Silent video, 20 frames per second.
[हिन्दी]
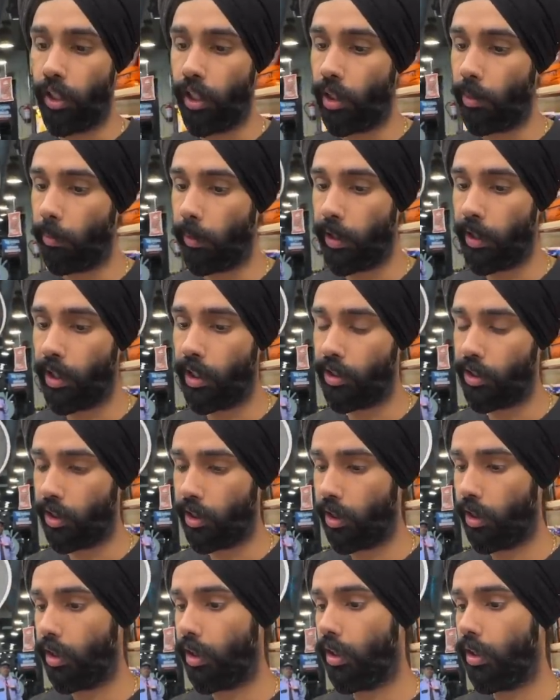एक महीना
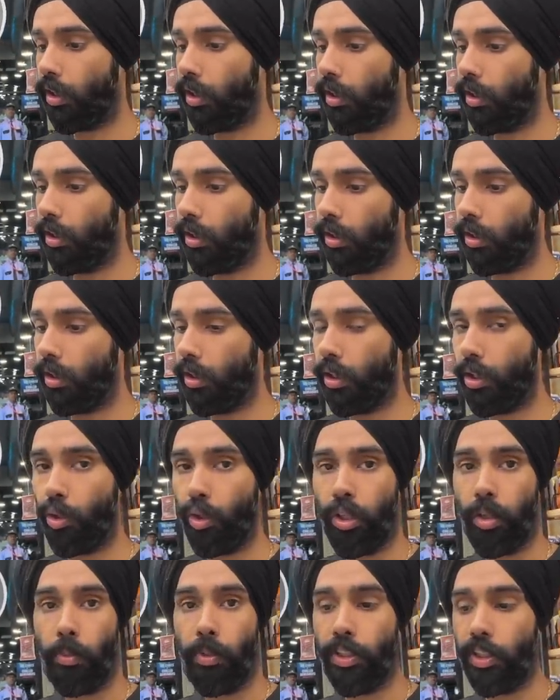चाहिए इसको
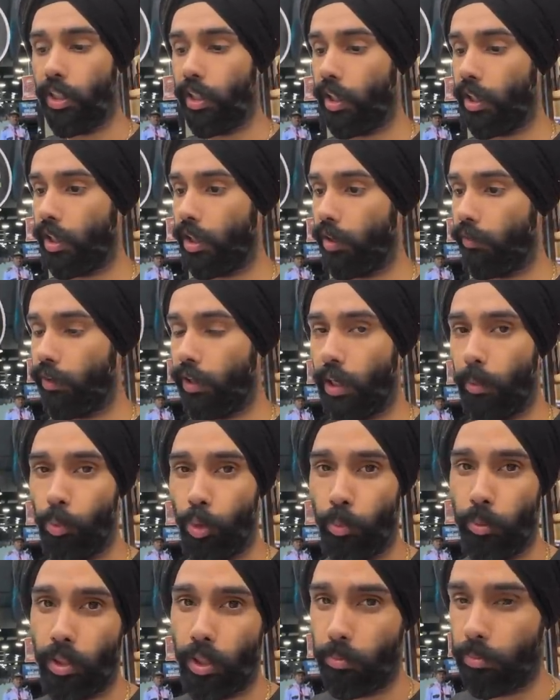समझने के लिए फिर आपको
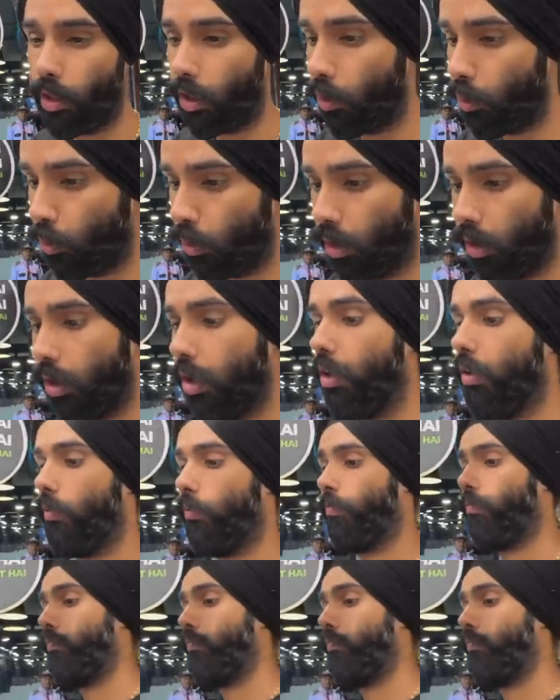भी समझा दूँगा